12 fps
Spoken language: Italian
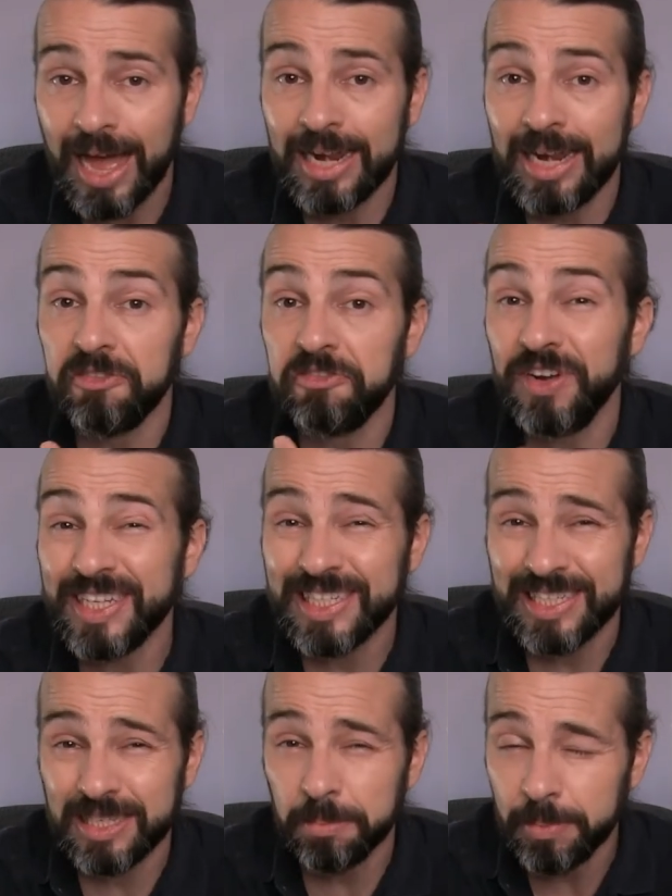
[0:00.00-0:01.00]
alla
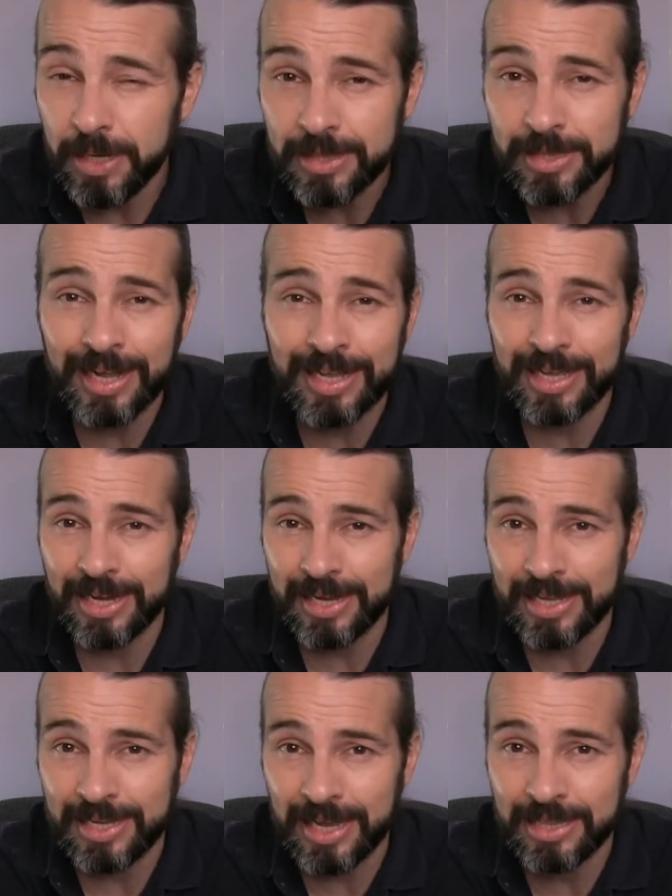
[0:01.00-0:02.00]
flessibilità che
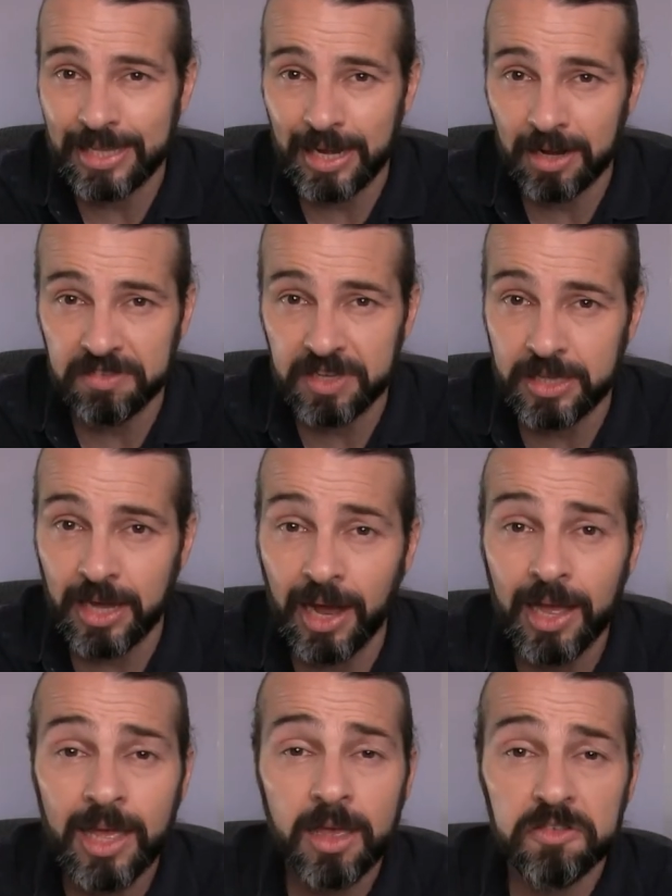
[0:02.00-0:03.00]
richiede la
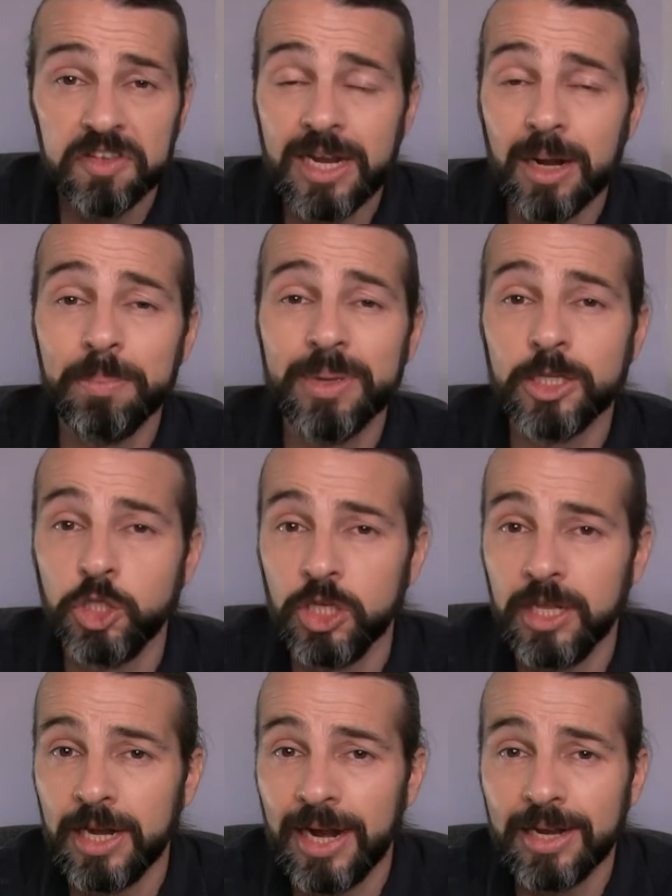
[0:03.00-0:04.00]
vita, finirà per
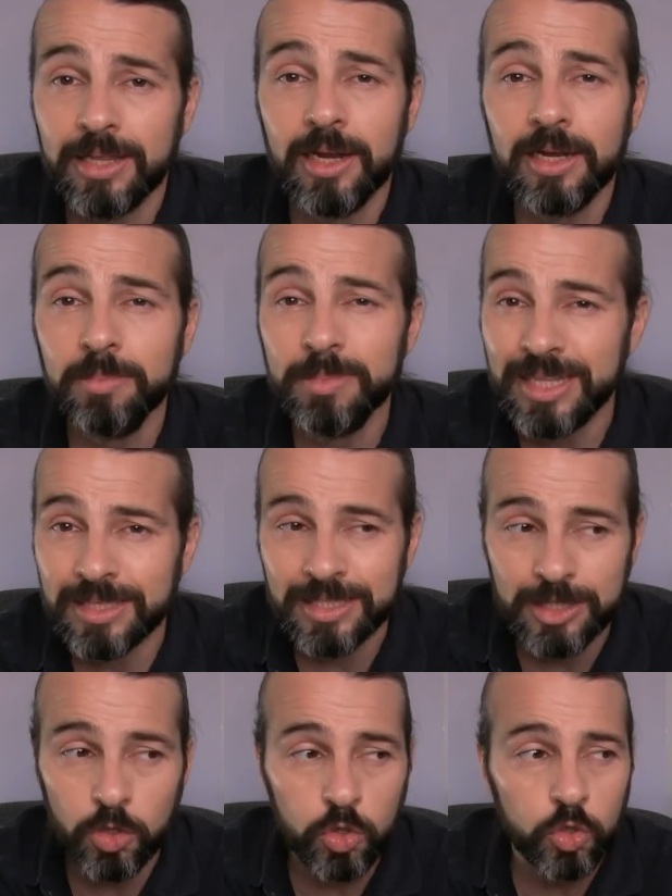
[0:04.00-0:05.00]
generare delle
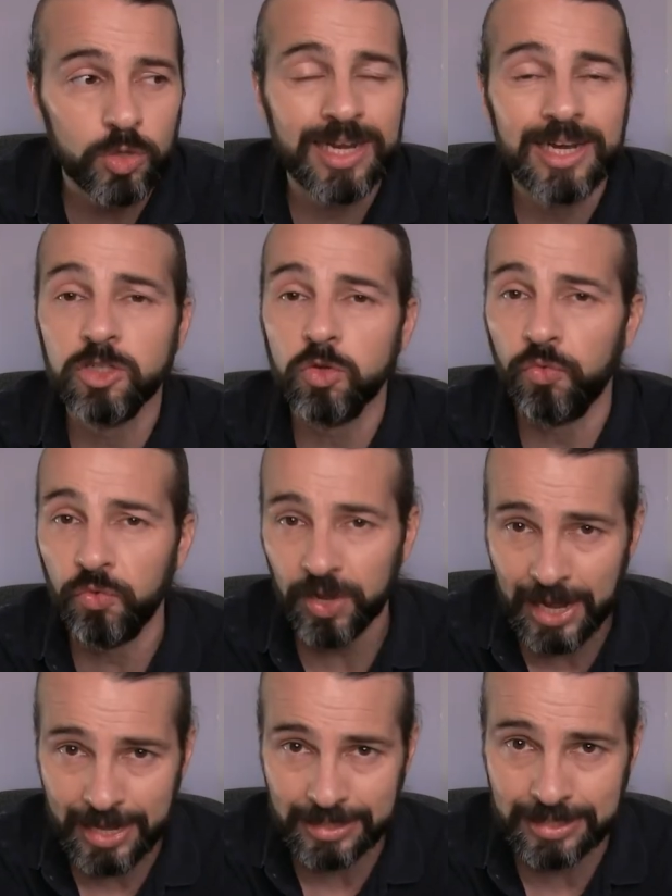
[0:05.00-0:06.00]
limitazioni o delle
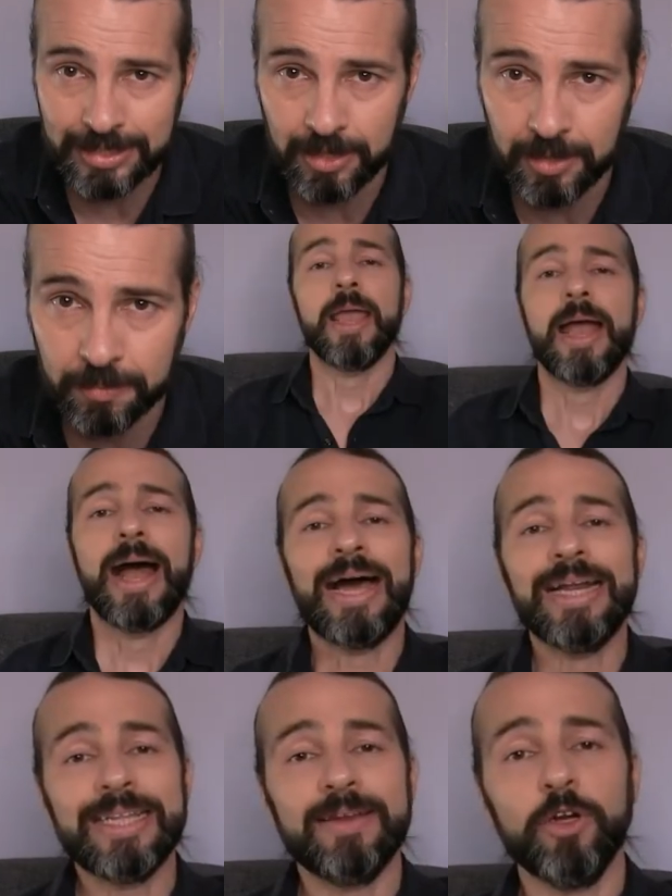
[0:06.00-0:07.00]
sofferenze
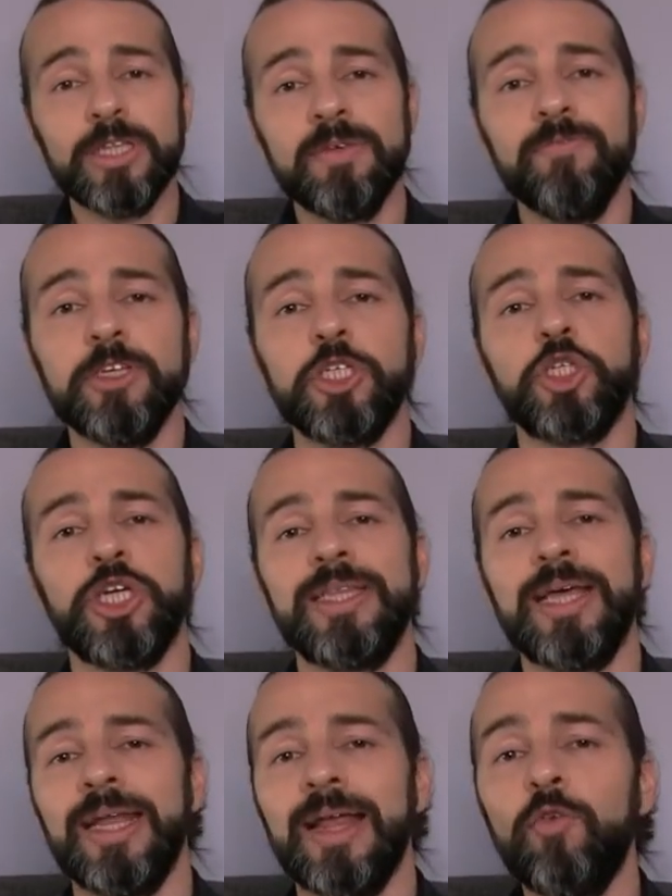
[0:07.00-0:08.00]
altre volte invece c'è
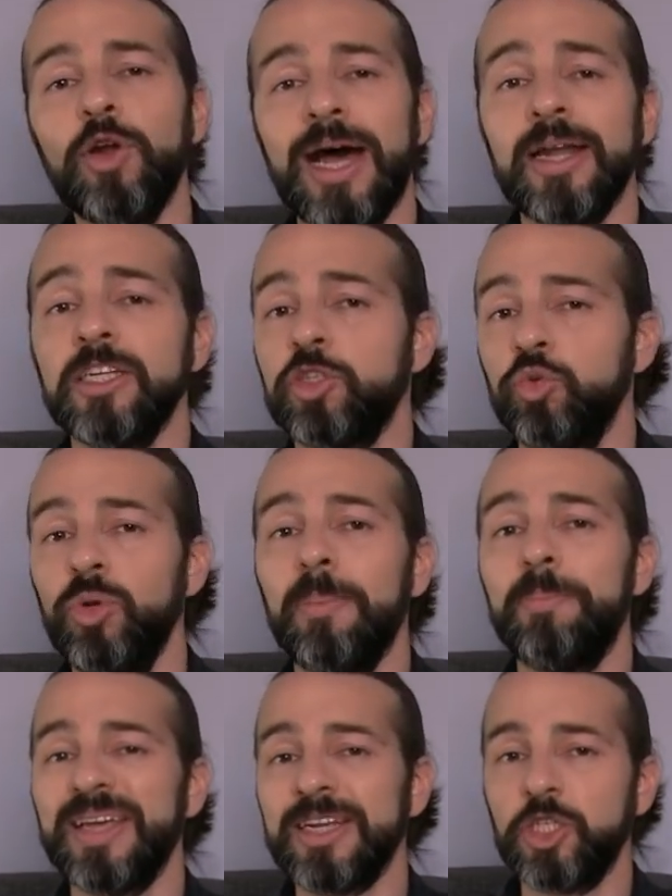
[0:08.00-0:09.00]
da lavorare
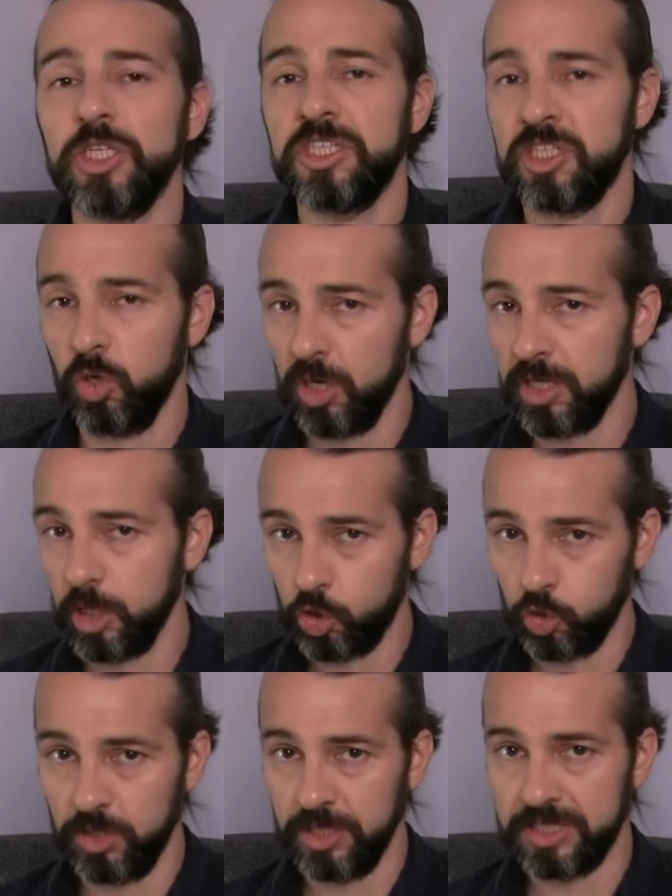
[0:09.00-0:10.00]
sulla percezione del
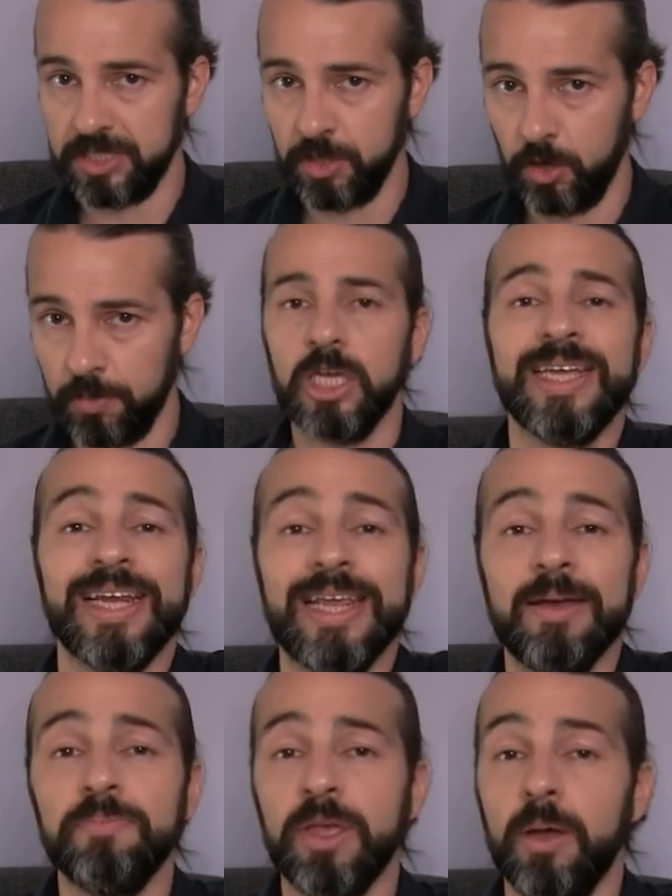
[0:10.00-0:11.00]
giudizio. Il
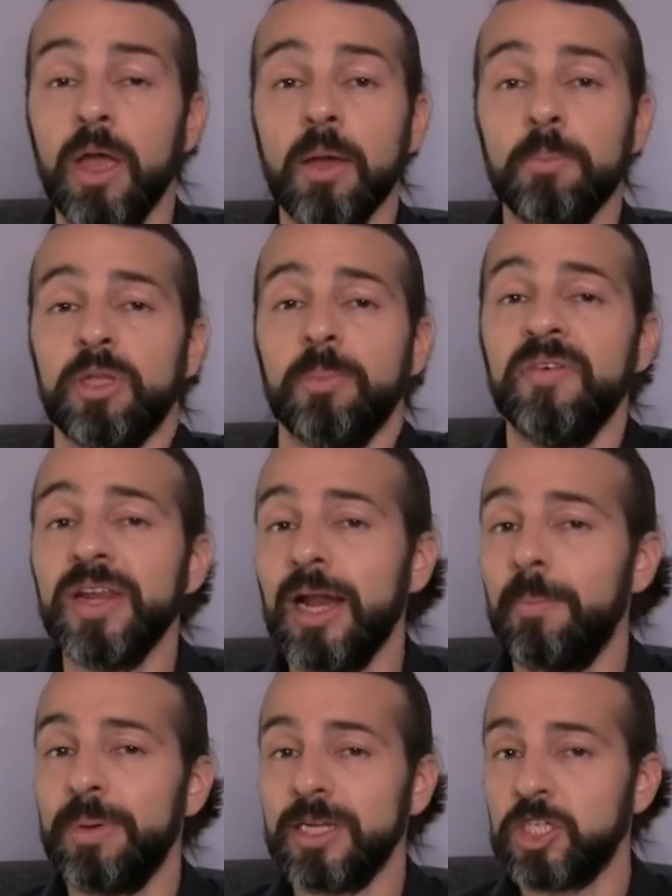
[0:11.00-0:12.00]
cliente potrebbe avere
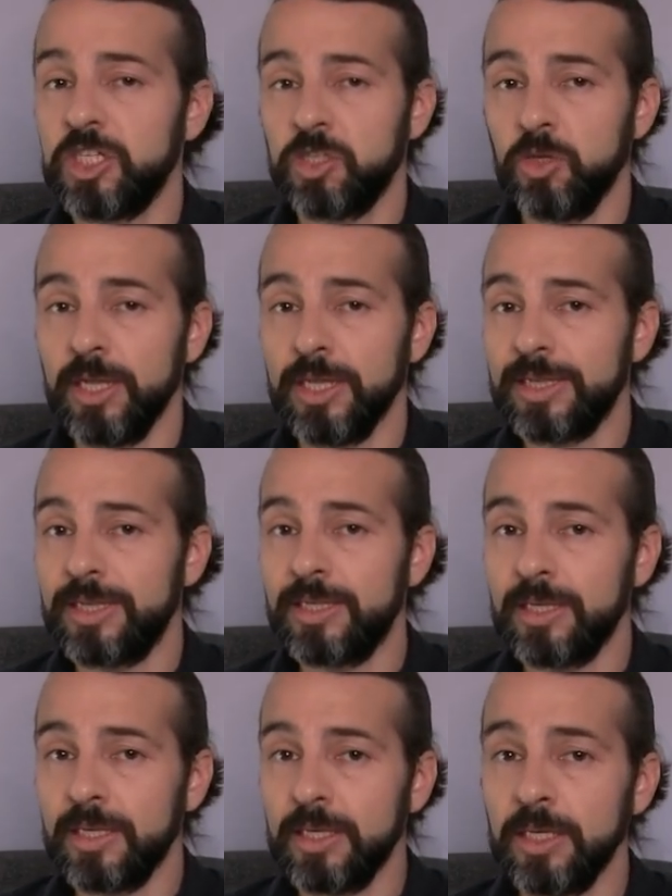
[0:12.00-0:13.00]
la percezione
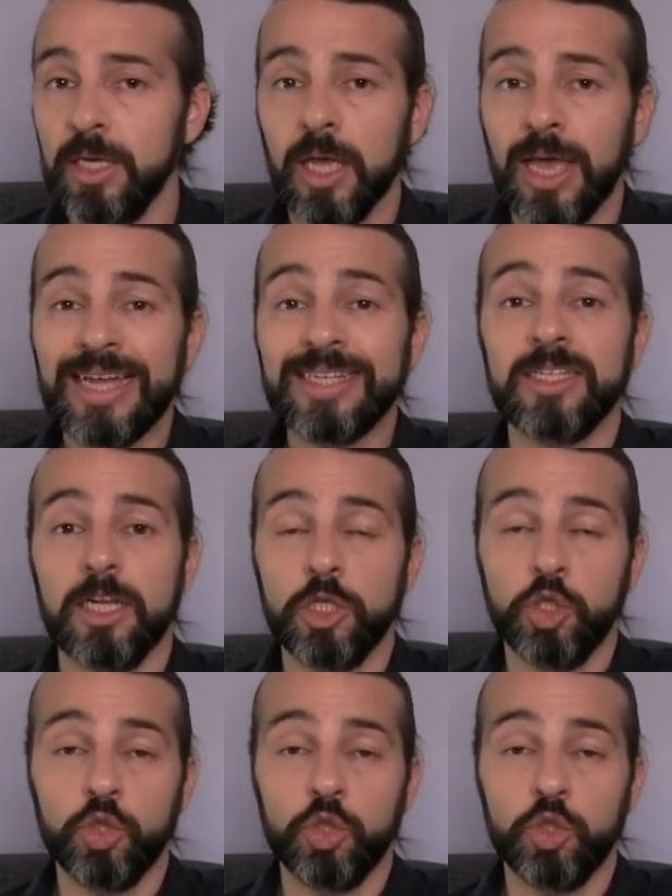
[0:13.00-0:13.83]
di essere